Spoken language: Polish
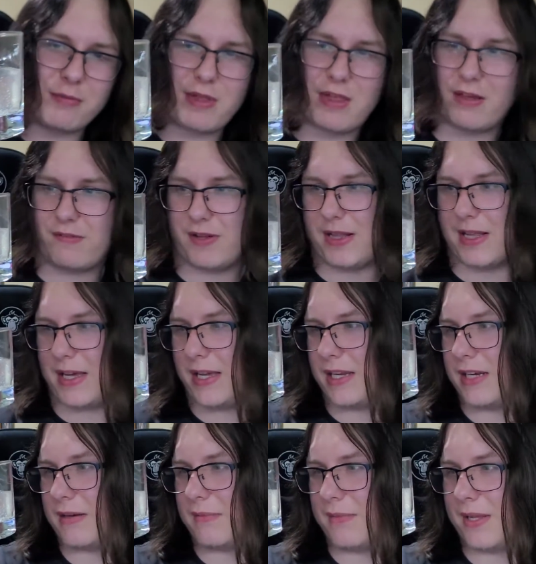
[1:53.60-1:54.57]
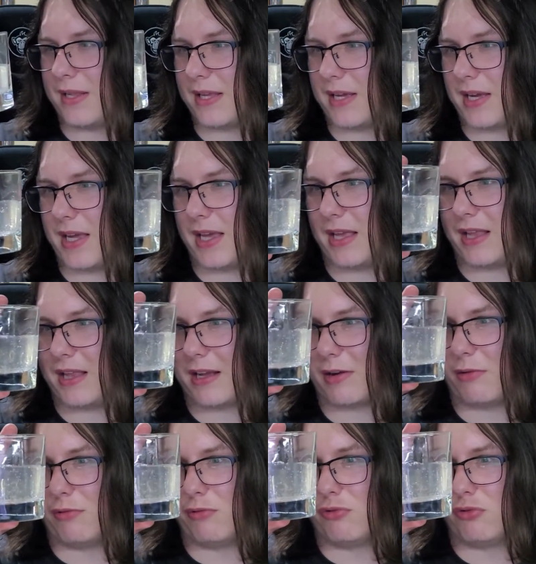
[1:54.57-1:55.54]
mi się wydaje, że ma
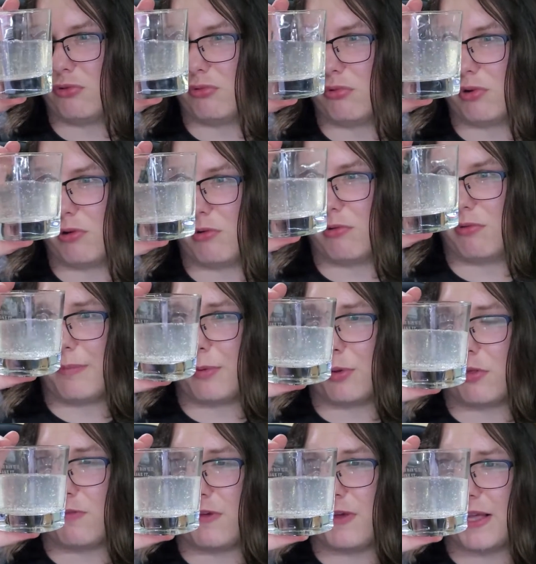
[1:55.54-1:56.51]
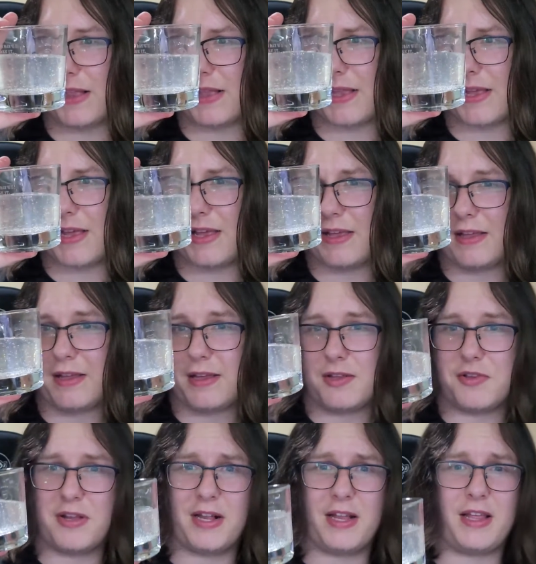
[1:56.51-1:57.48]
taką żółtą oświatę,
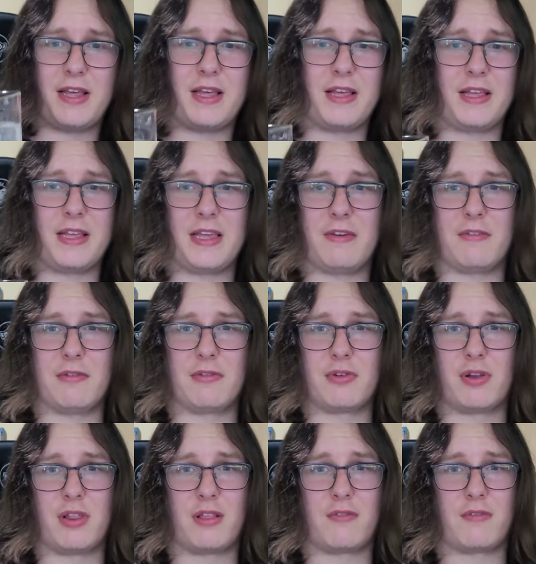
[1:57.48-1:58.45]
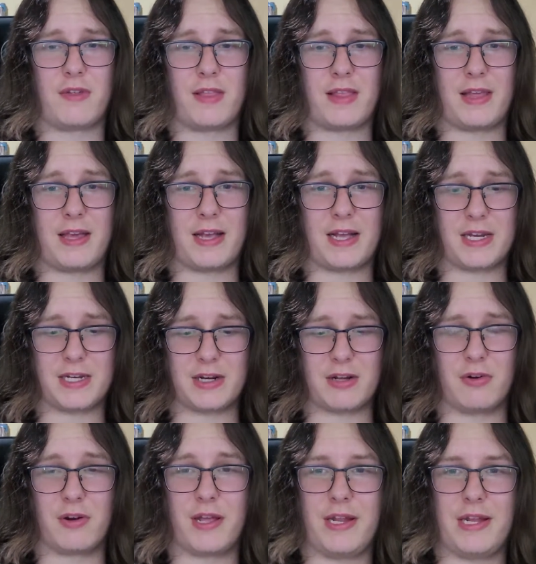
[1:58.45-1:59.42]
no ale nie wiem, czy to jest kwestia
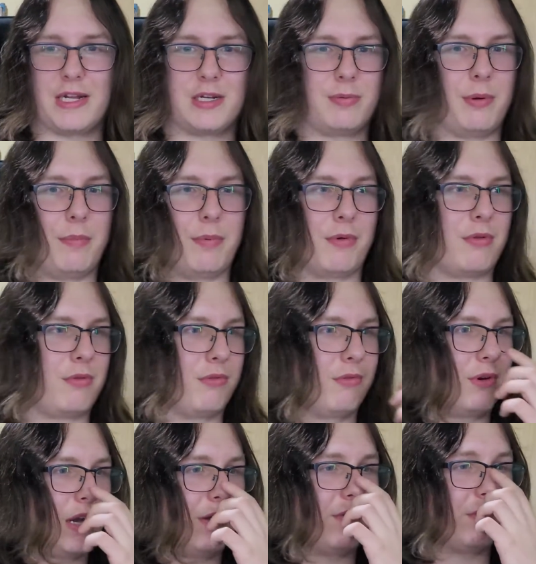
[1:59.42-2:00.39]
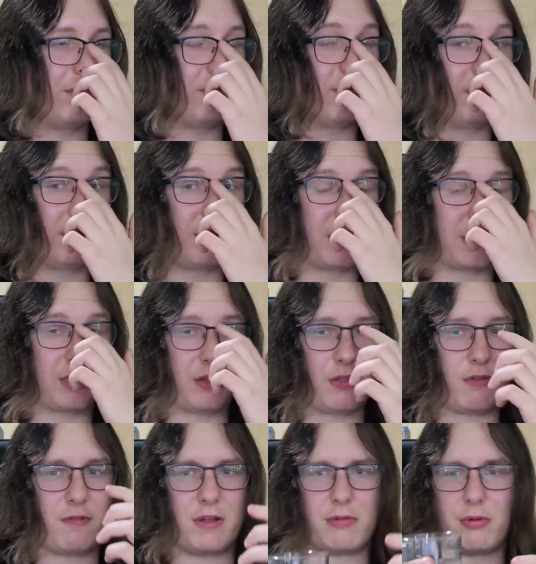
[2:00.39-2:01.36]
każdego rejna, czy po prostu, nie wiem, także
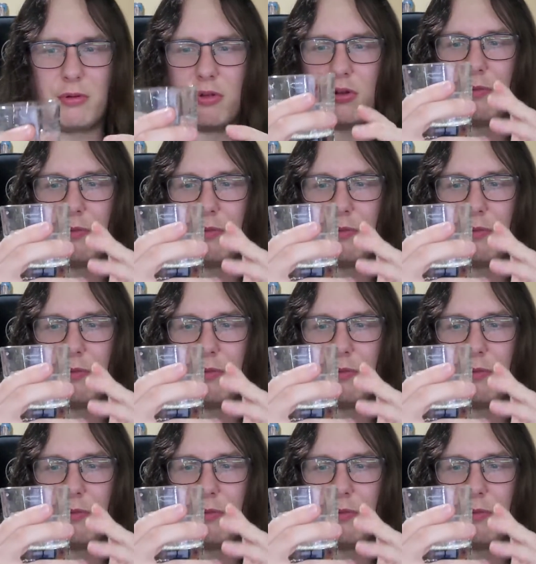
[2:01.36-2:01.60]
światło się